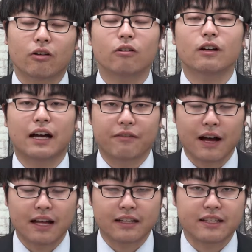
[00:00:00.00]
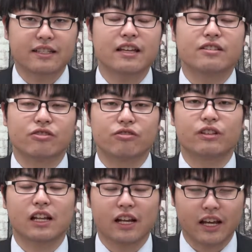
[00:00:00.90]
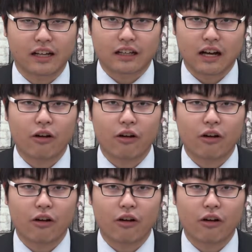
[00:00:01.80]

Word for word: 今回は2017年